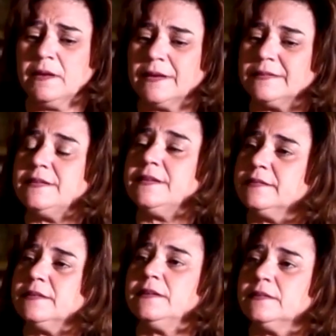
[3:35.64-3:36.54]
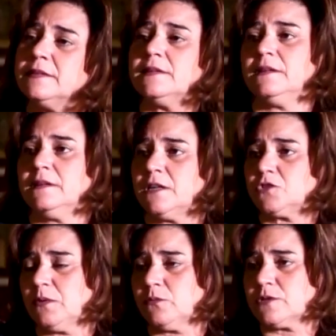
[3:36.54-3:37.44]
كتير كتير كتير
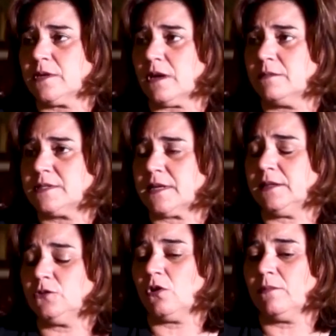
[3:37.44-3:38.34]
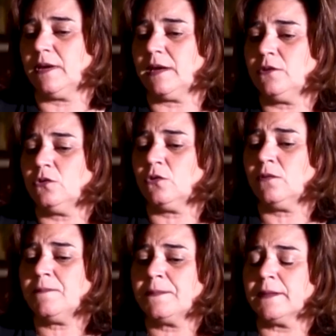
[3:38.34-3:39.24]
العلاج بالموسيقى بيساعدهم
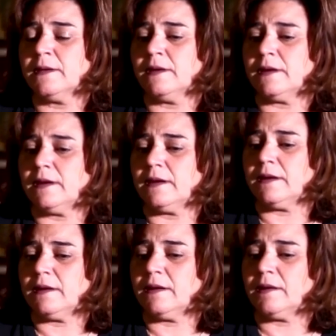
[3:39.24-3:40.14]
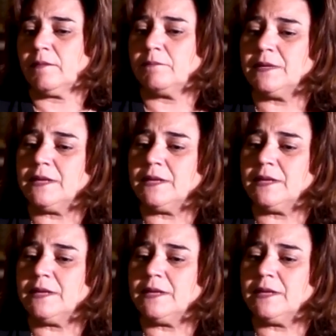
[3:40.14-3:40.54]
لأنه آه،